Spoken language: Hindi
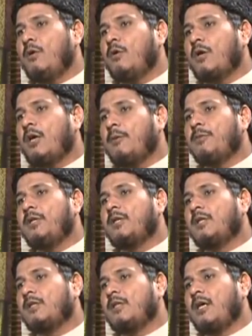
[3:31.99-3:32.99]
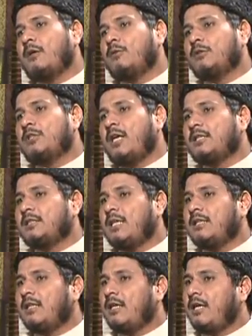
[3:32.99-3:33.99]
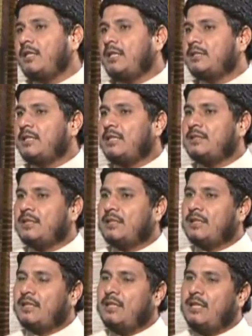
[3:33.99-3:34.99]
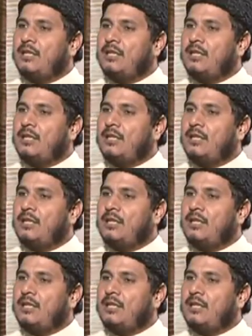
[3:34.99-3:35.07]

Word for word: और अपने किरदार को चार चांद लगाना चाहते हैं